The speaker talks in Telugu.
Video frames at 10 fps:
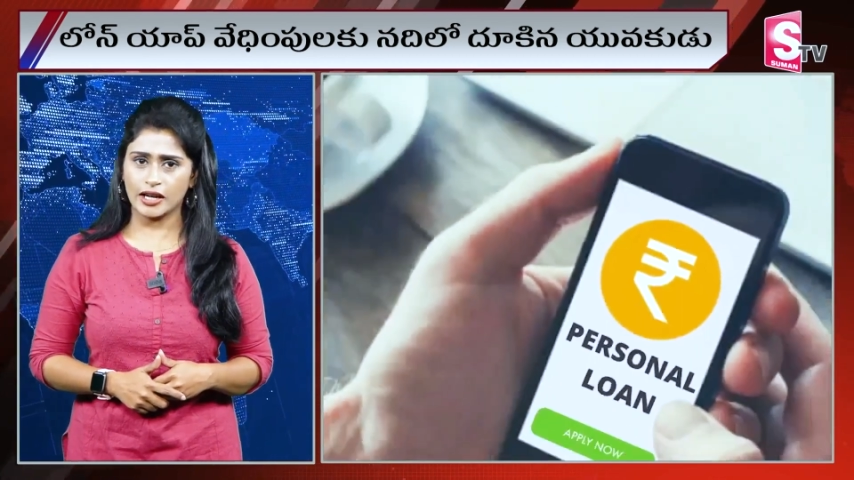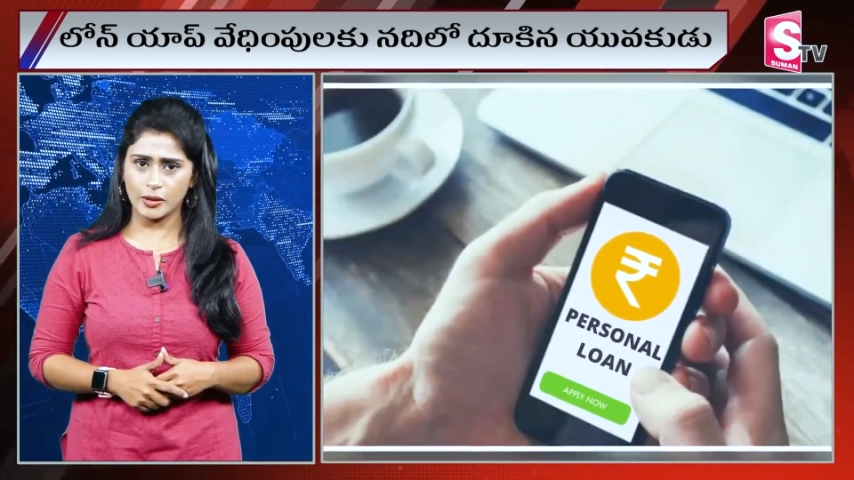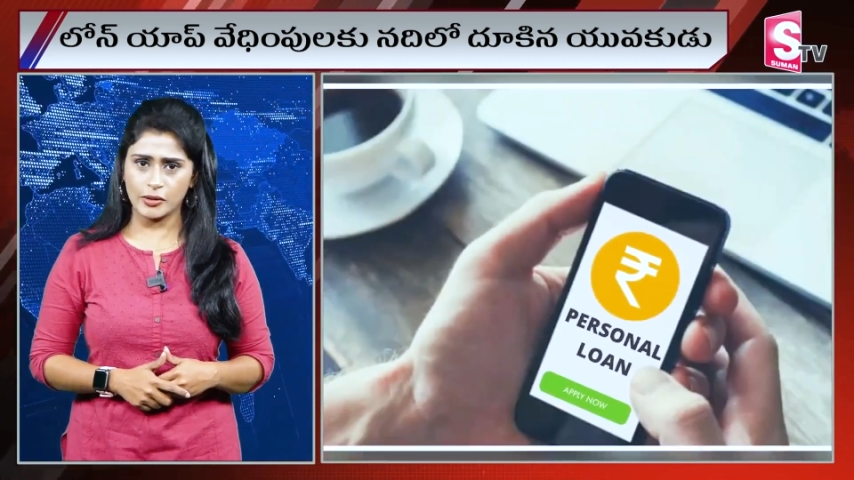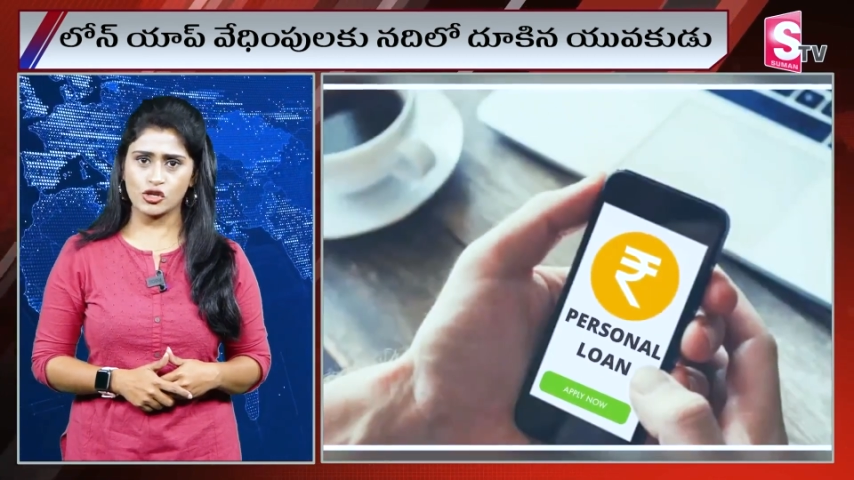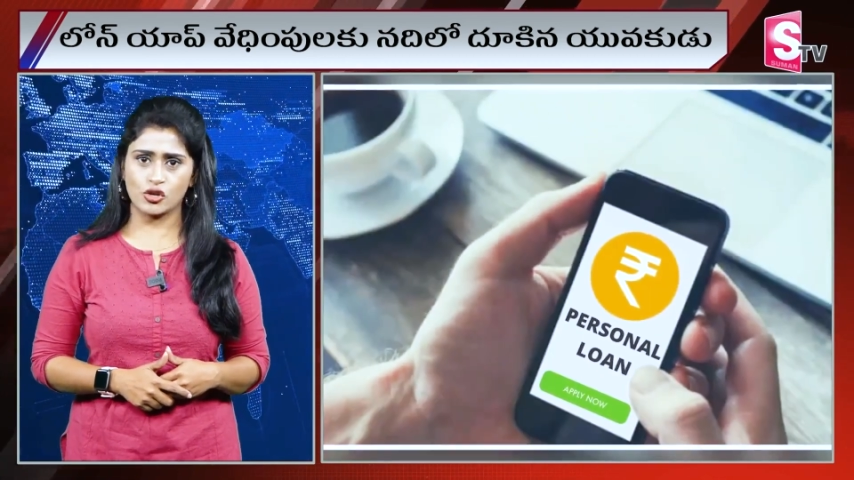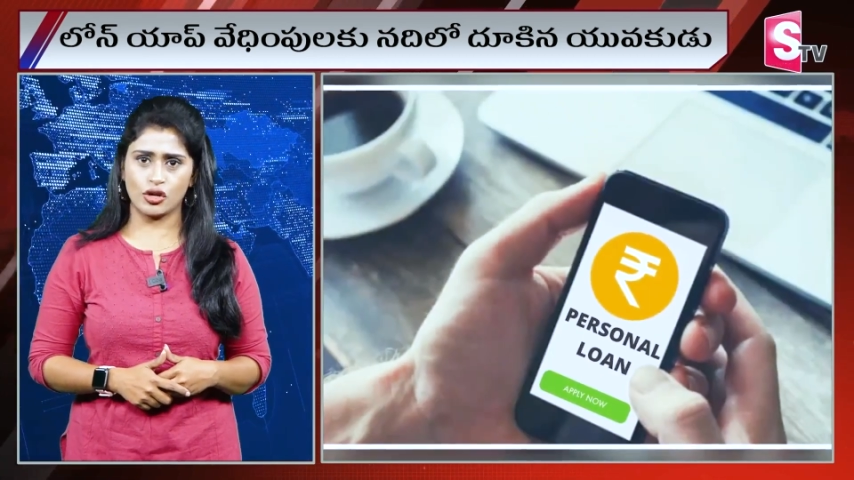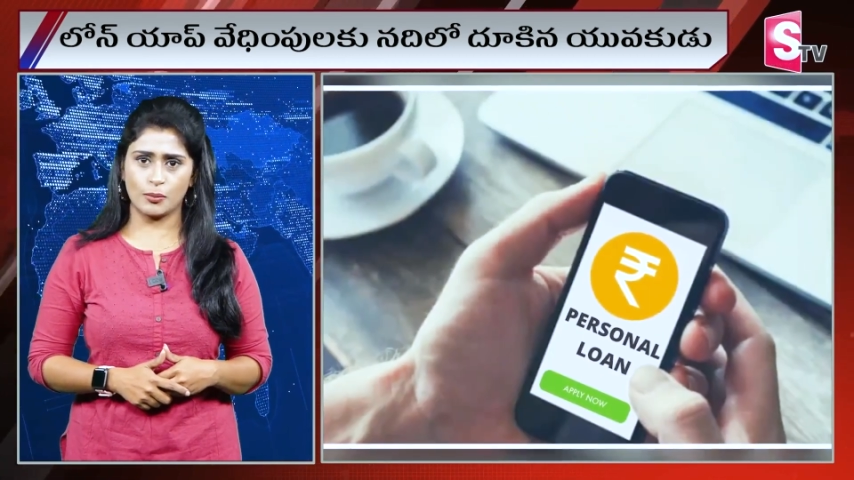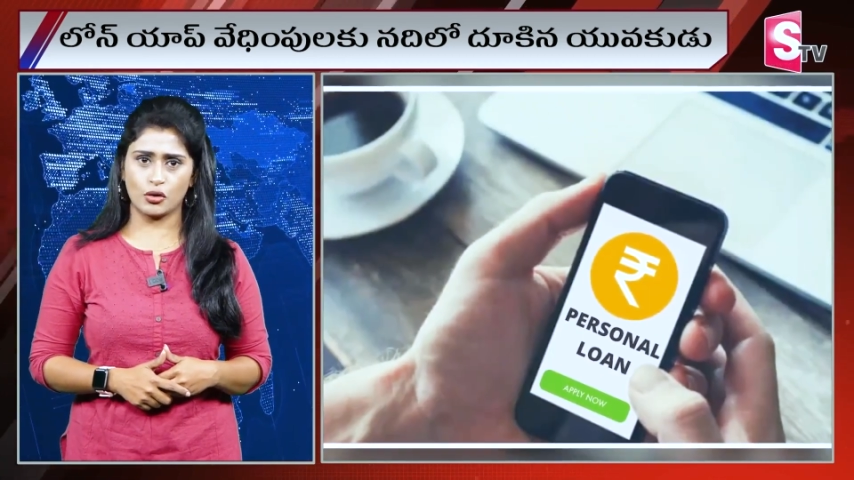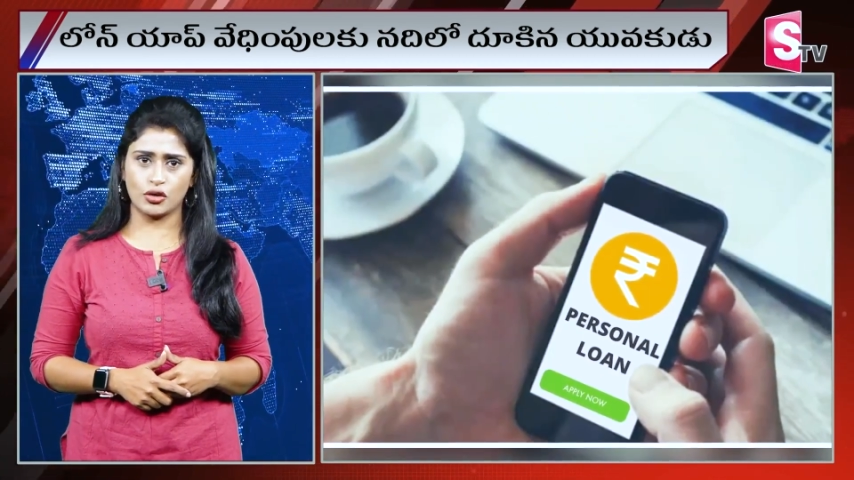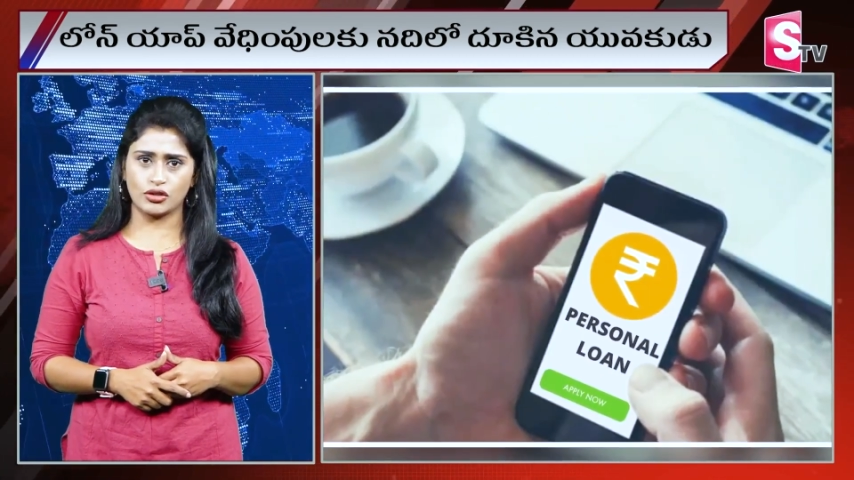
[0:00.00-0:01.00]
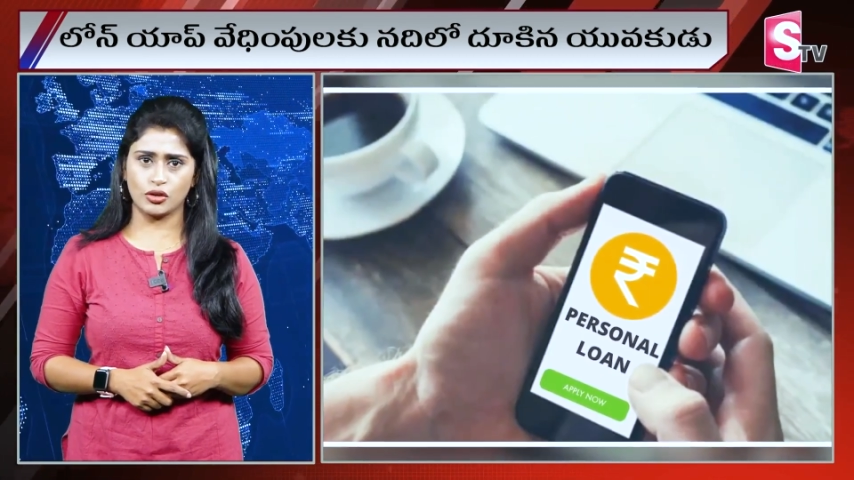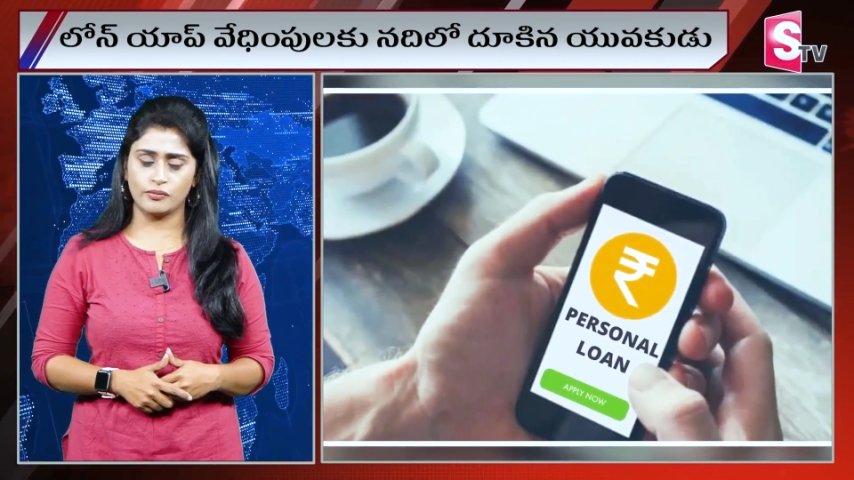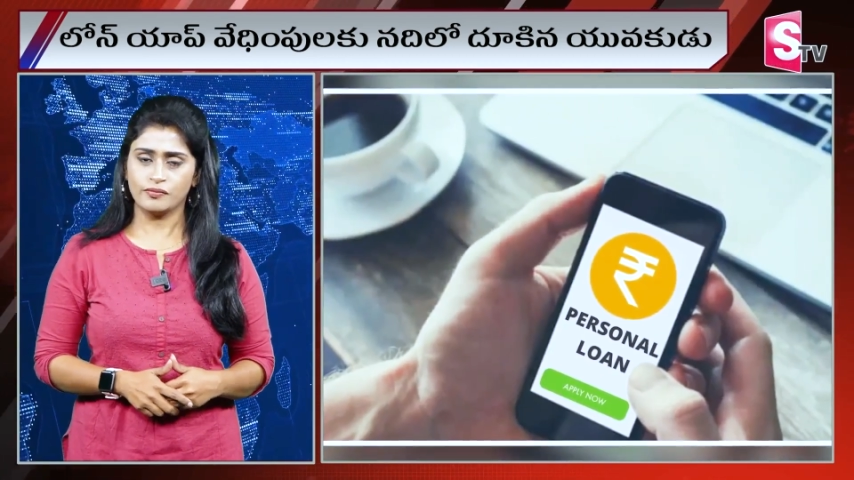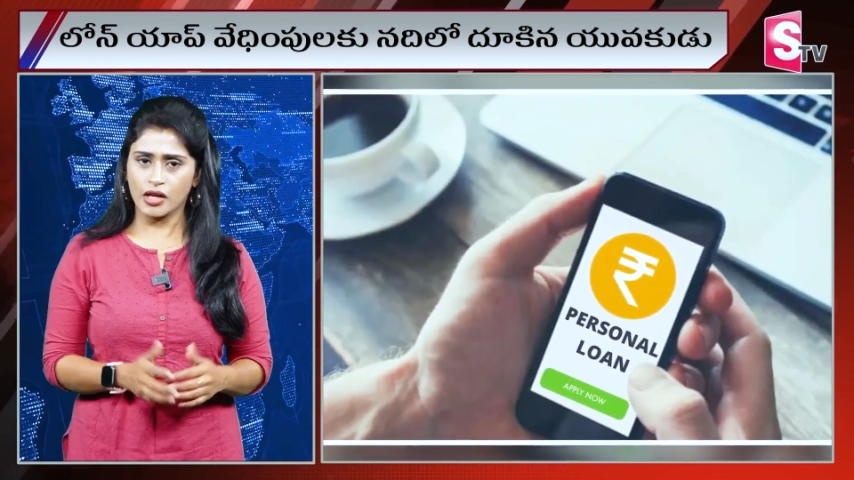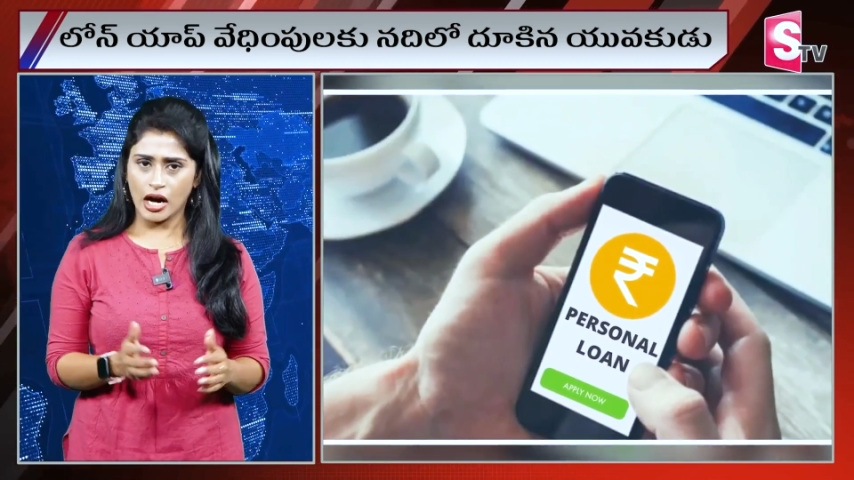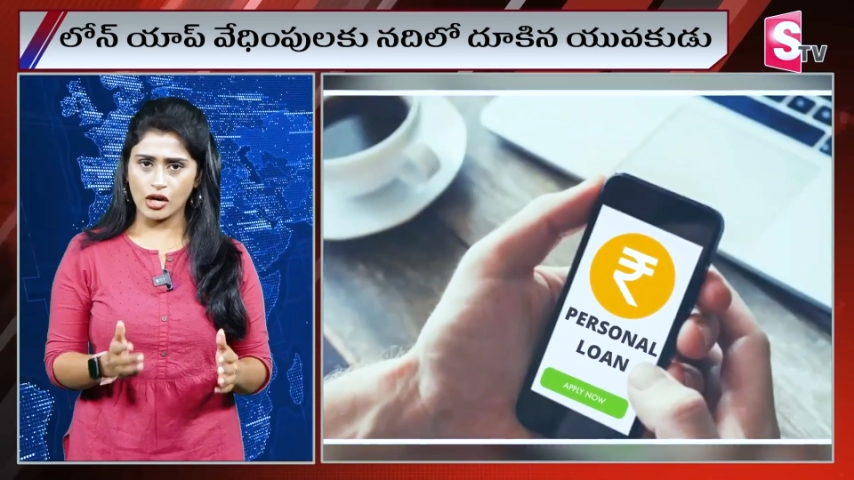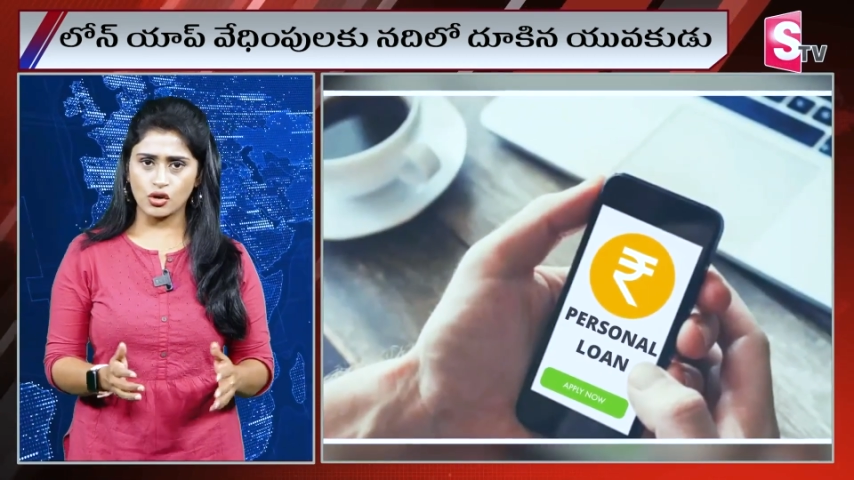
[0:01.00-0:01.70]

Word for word: కనిపించకుండా పోవడంతో ఆ